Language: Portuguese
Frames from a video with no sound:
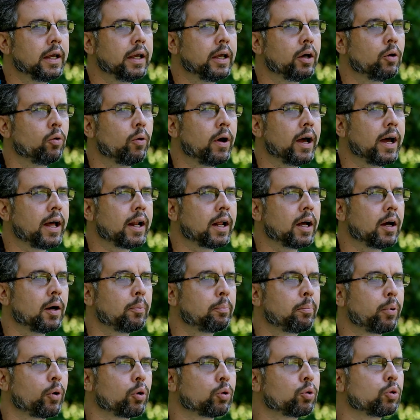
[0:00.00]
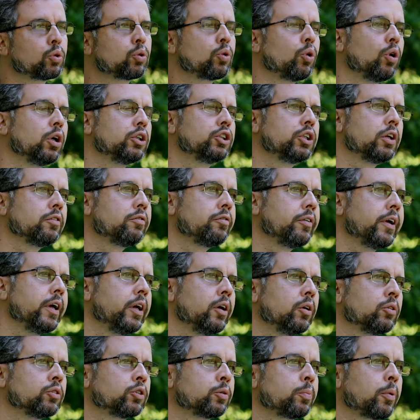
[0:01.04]
eu era produtor de
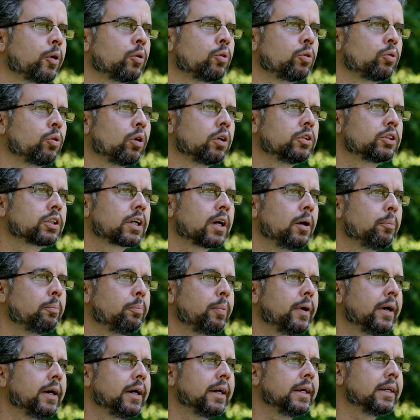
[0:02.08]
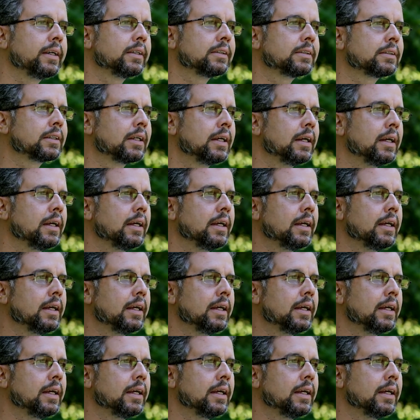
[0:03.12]
eventos, produtor de campanhas,